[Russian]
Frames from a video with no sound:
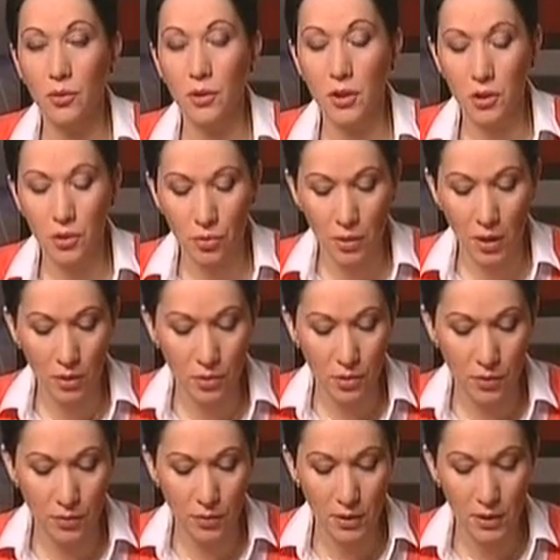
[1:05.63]
крышу
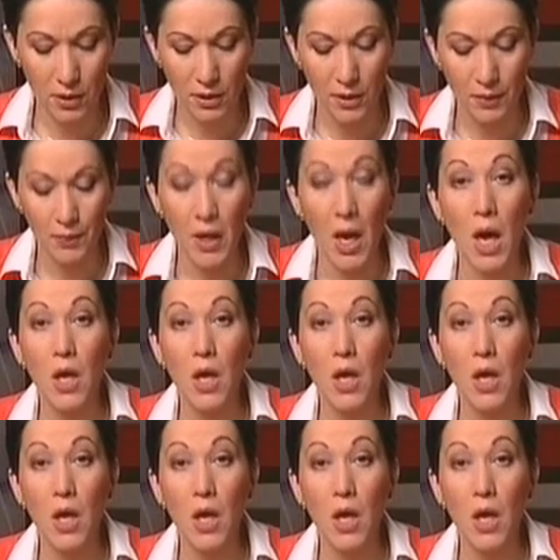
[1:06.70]
удалось вынести